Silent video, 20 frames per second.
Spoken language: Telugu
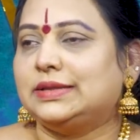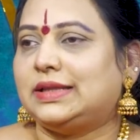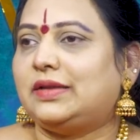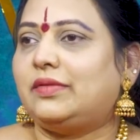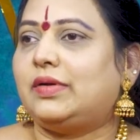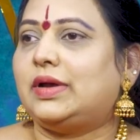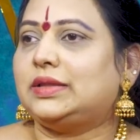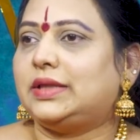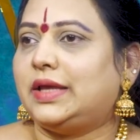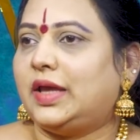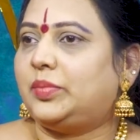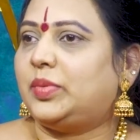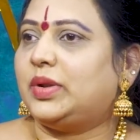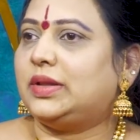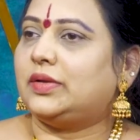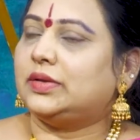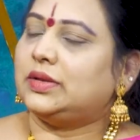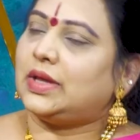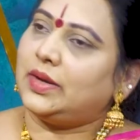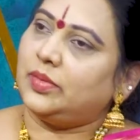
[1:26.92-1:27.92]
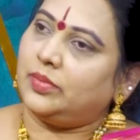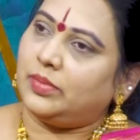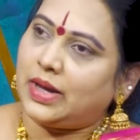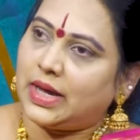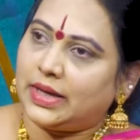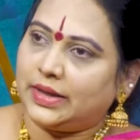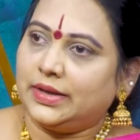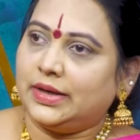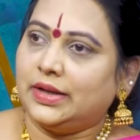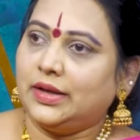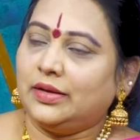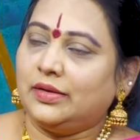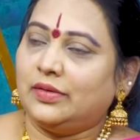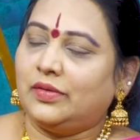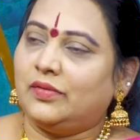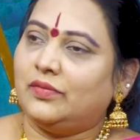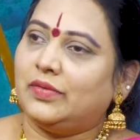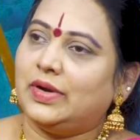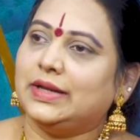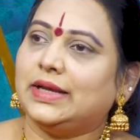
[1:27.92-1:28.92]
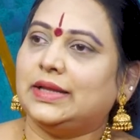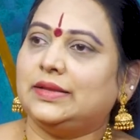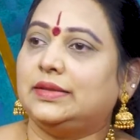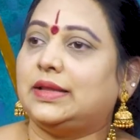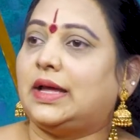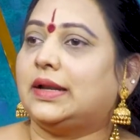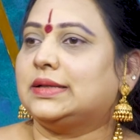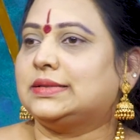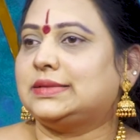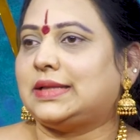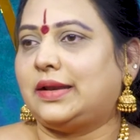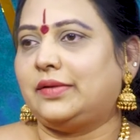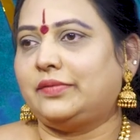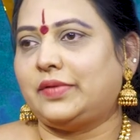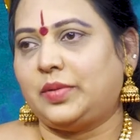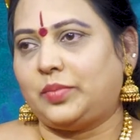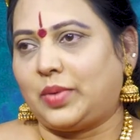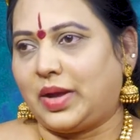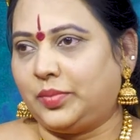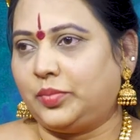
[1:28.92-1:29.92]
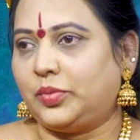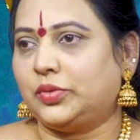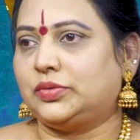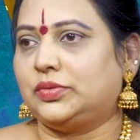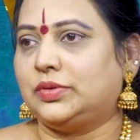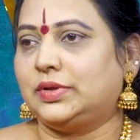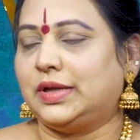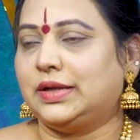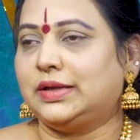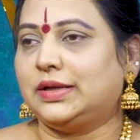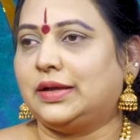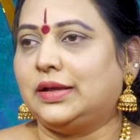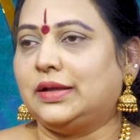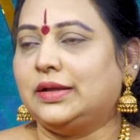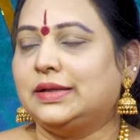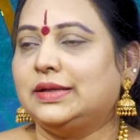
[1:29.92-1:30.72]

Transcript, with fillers: తర్వాత ఏప్రిల్ తర్వాత ఆయన మారినా వాళ్ళకి అది ధనస్థానం అయిపోతుంది కనుక